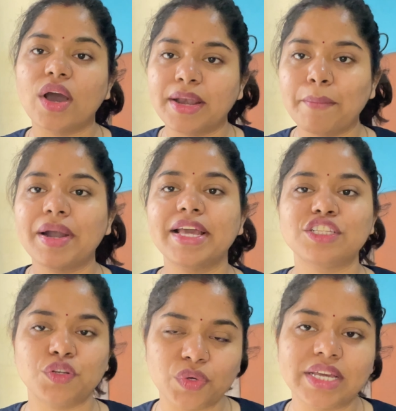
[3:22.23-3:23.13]
अनपढ़ है
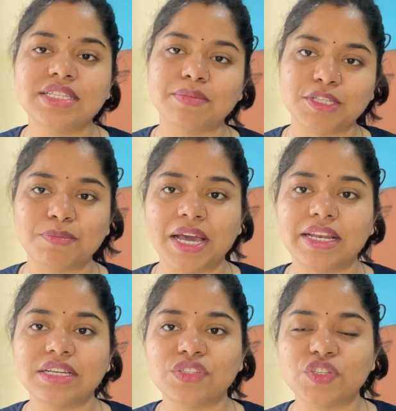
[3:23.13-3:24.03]
जिनको नहीं समझ में आ
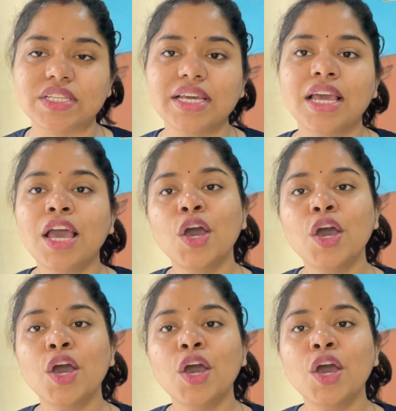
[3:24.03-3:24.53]
रही है चीजें